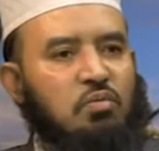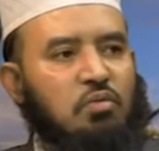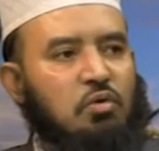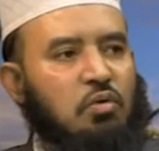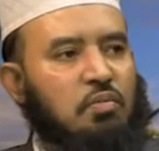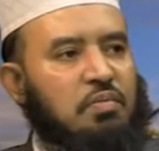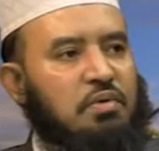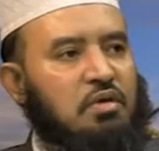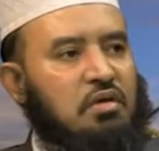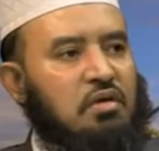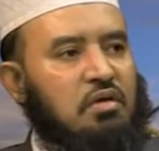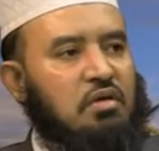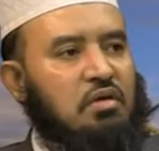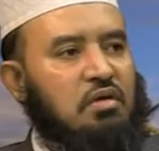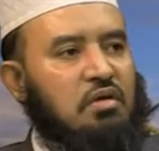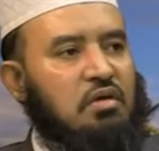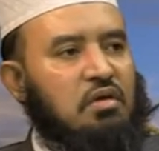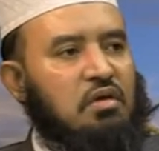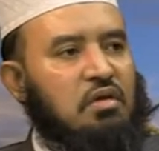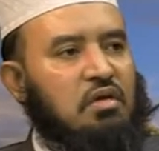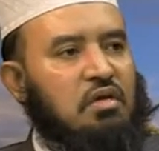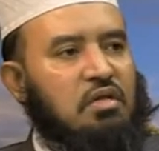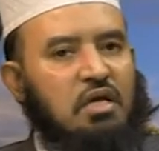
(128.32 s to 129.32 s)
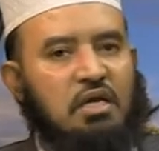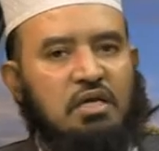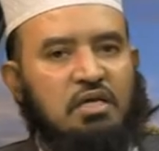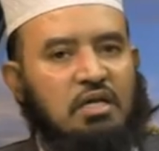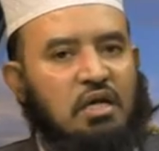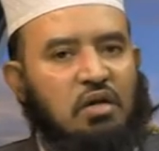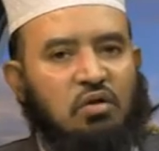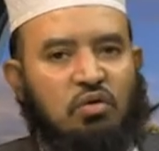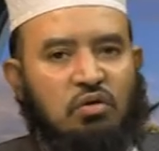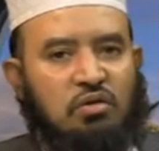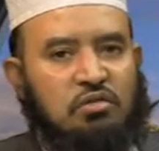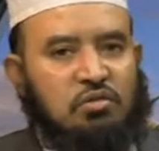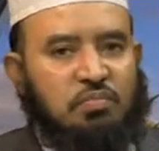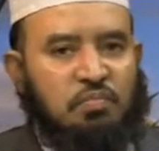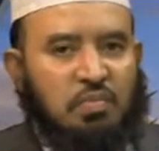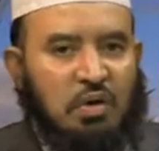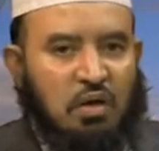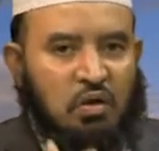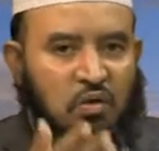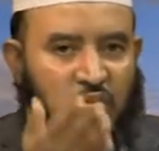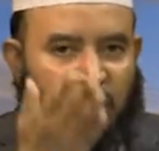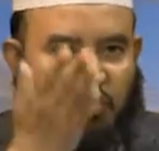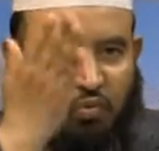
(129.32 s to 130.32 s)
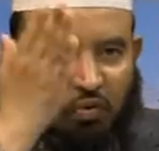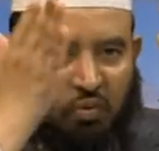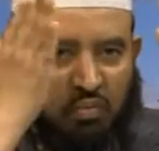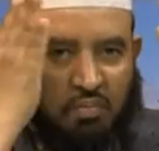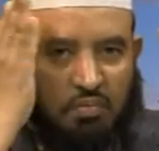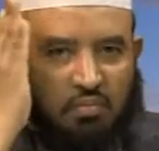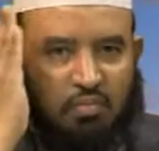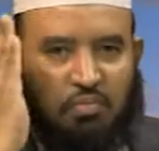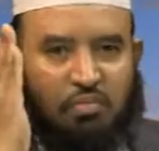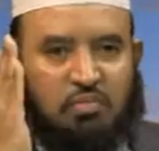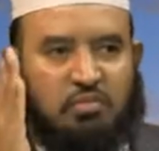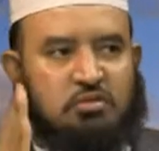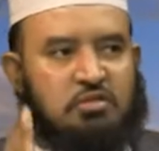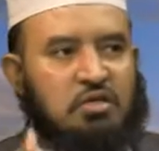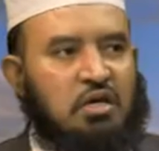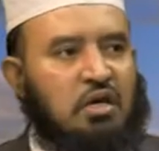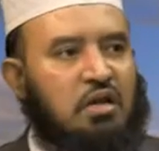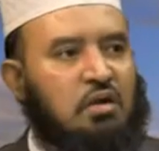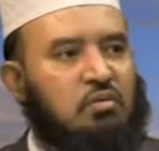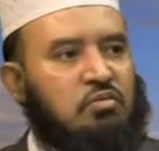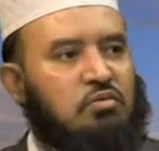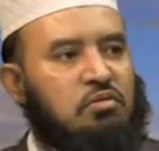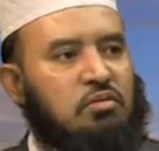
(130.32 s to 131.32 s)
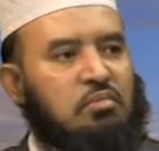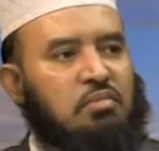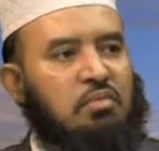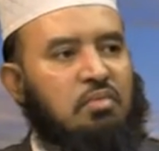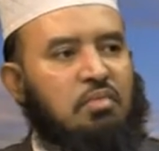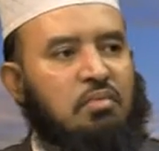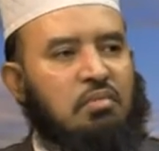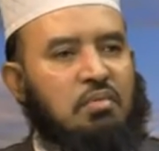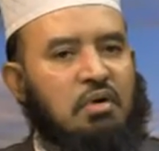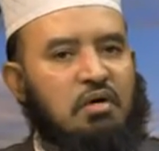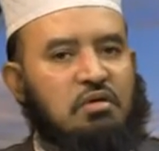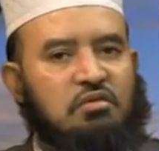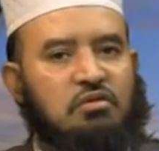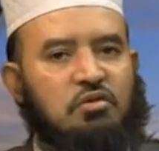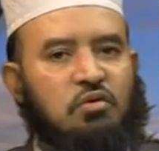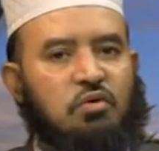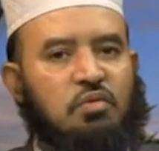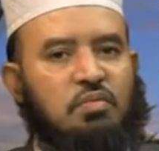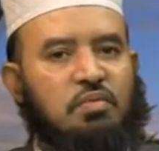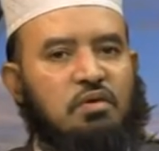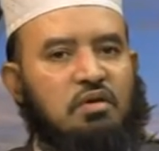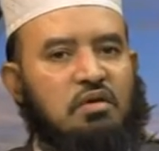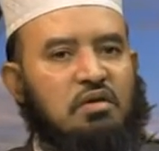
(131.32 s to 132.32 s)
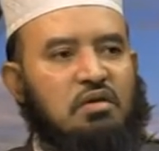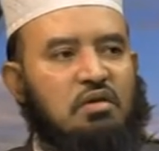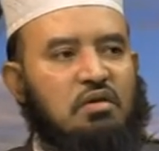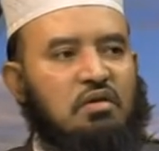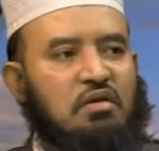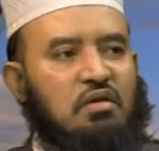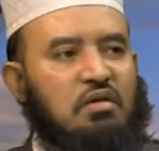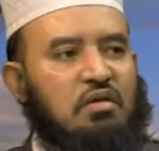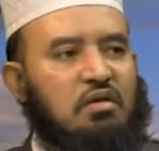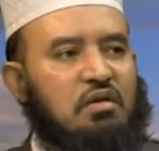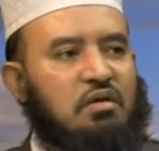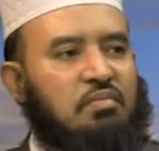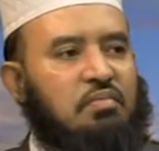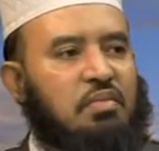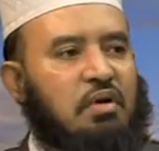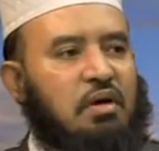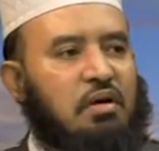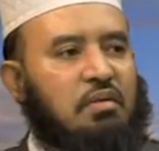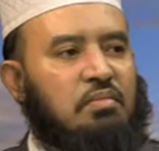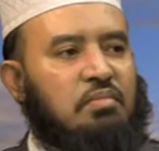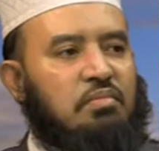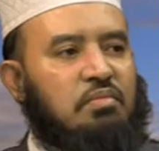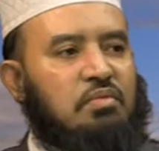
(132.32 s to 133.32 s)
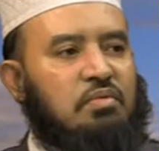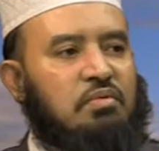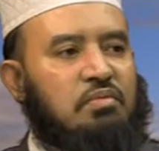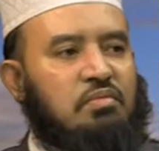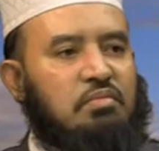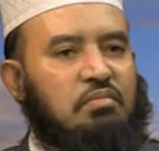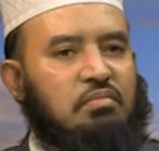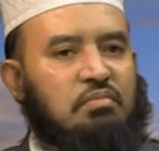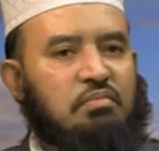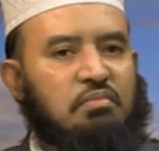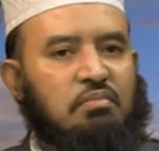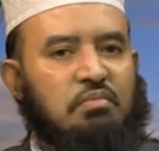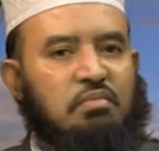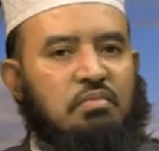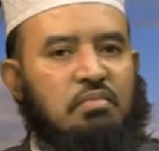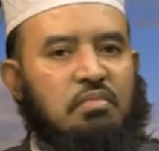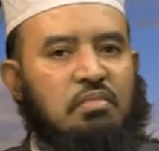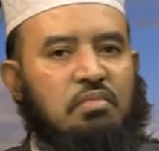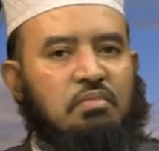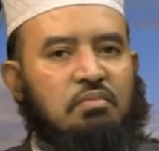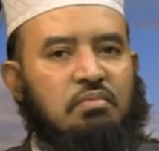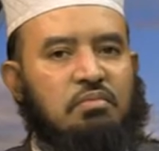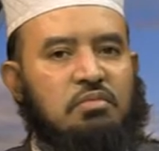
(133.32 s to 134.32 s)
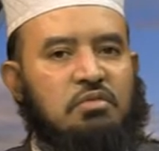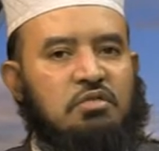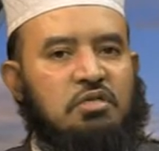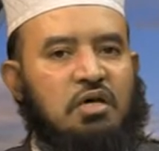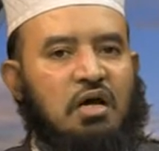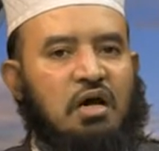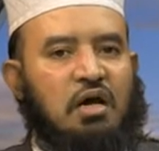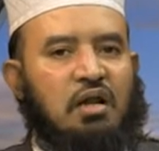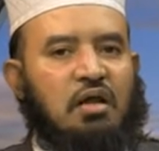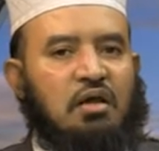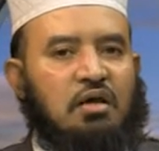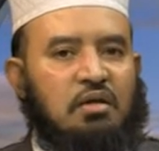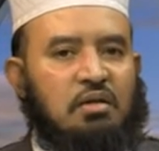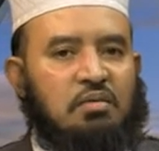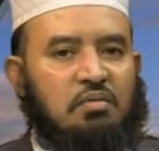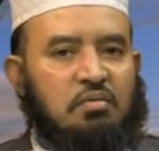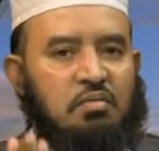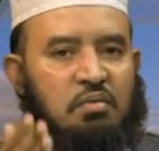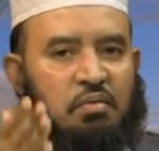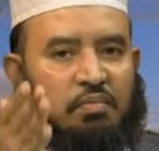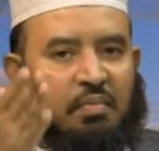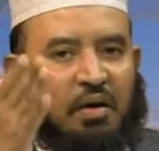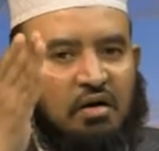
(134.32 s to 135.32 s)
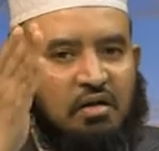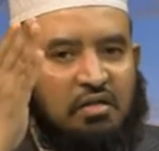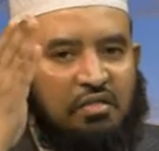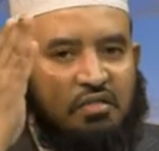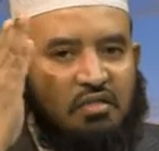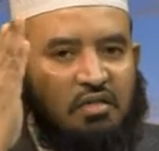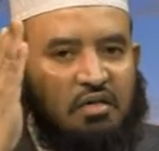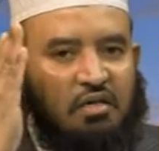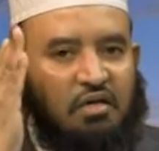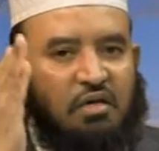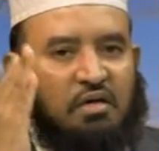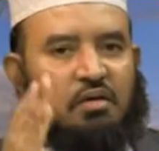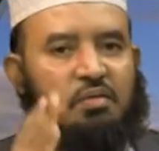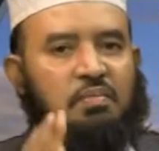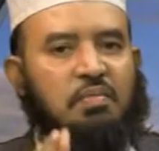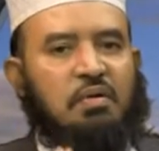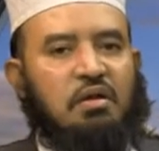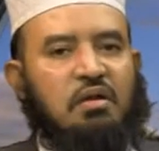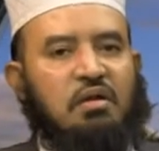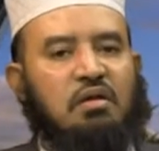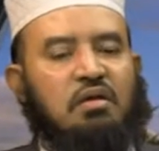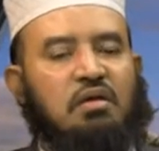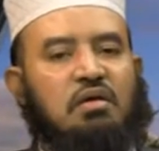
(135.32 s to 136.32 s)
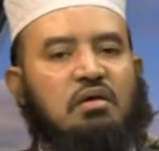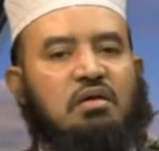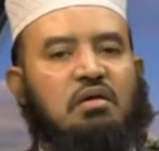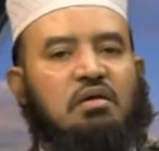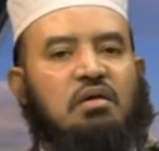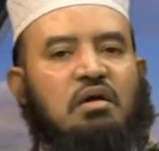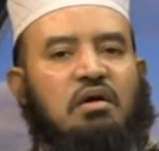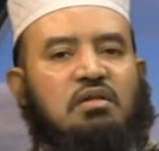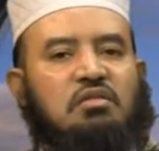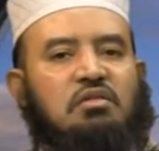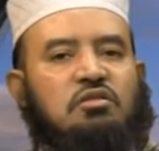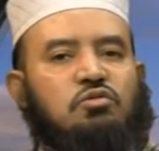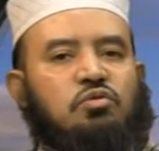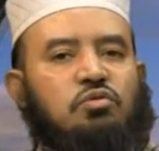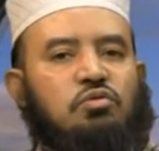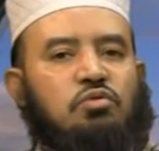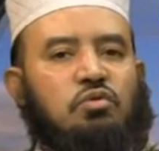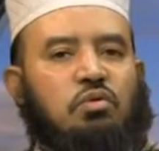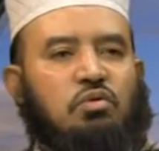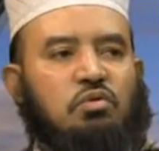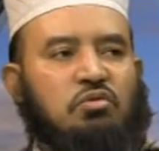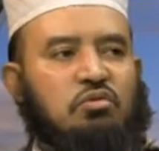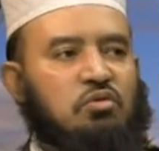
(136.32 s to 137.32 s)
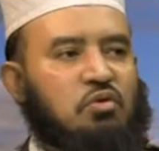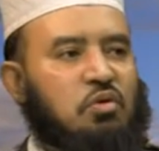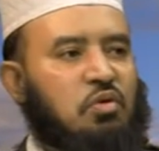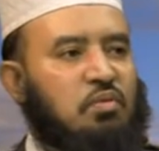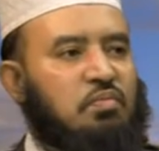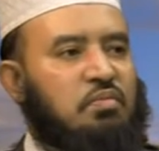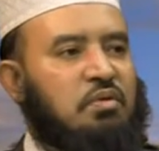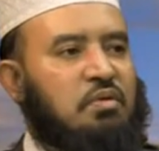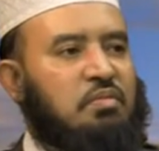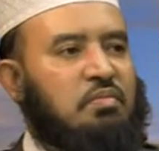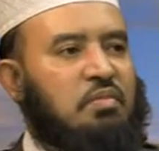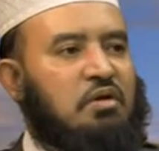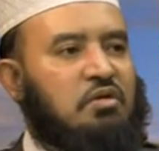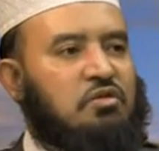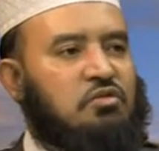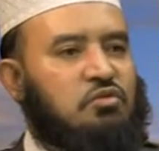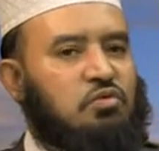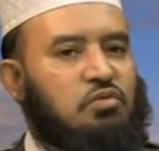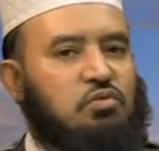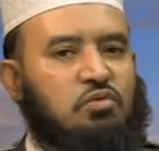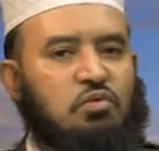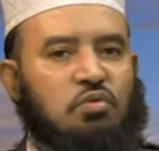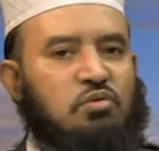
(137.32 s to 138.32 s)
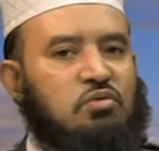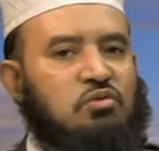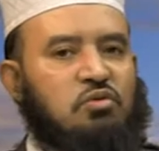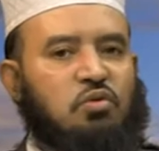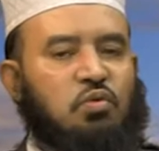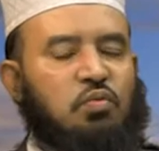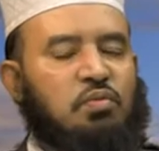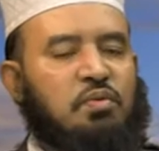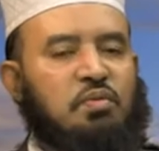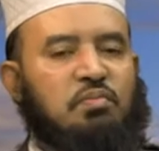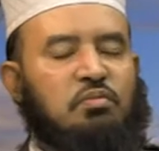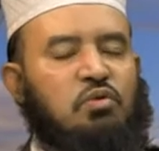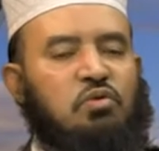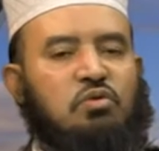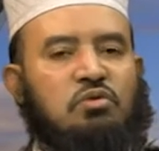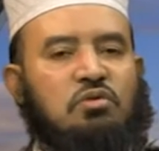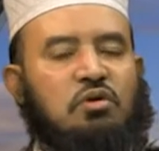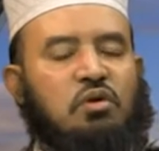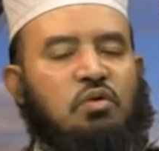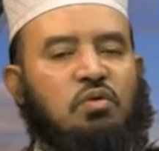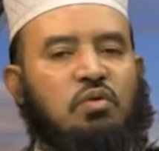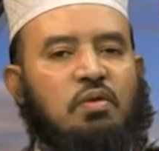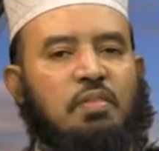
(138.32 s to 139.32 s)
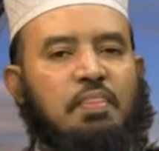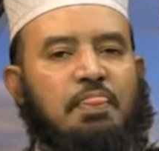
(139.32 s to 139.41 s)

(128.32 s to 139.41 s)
হবে এটা নয় যে বালু পুরো চেহারার মধ্যে মারতে হবে বা চেহারায় মাটি দিয়ে একেবারে কাদাযুক্ত করতে হবে মাটি যুক্ত করতে হবে এমন কথা নয়